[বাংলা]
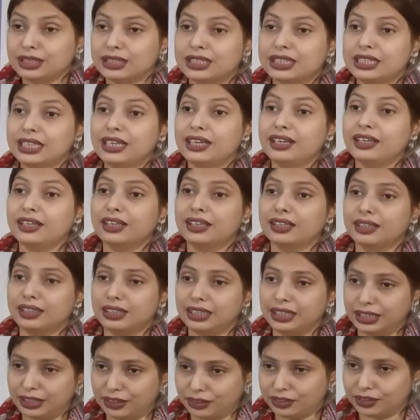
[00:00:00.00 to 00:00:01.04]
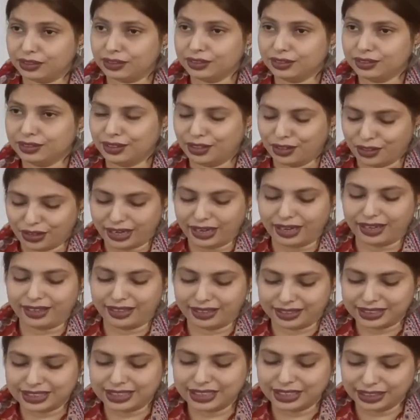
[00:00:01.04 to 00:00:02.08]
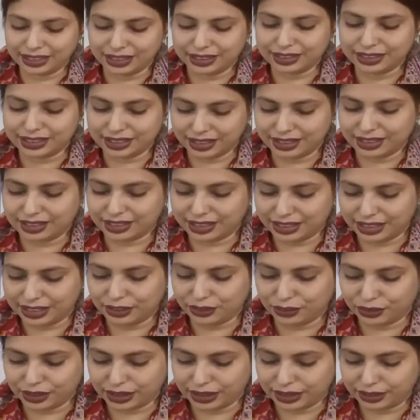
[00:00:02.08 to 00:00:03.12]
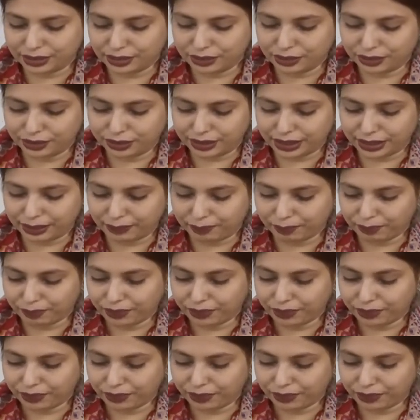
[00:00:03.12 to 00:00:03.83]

সিয়েরা লিওন হ্যাঁ হ্যাঁ সিয়েরা লিওনে ওকে